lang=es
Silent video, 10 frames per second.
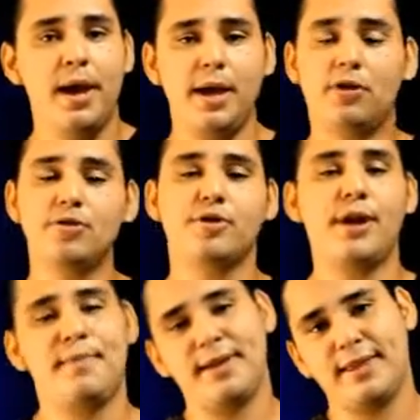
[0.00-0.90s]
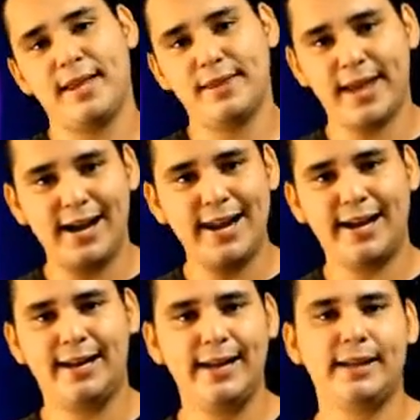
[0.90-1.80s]
y con solamente
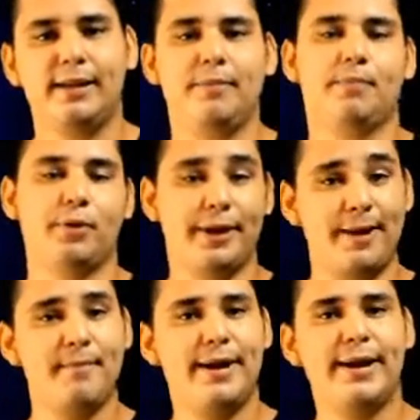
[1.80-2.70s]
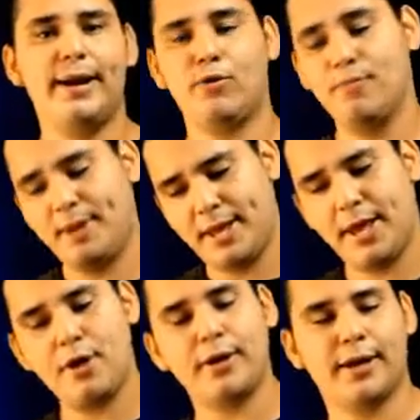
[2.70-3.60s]
darle clic podrán ver un
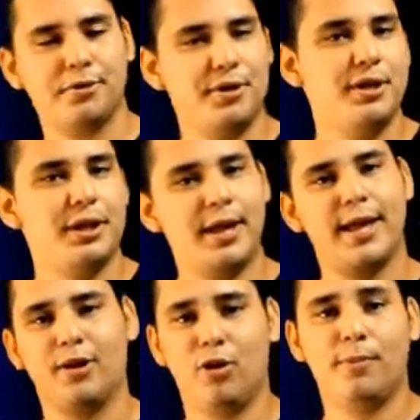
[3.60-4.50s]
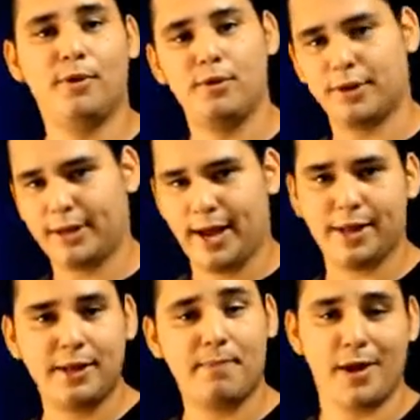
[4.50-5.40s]
video que yo hice de cómo se
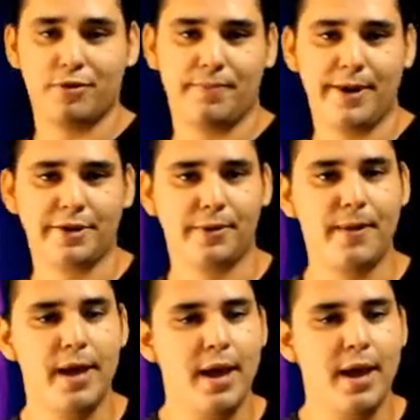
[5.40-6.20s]
hace paso a paso.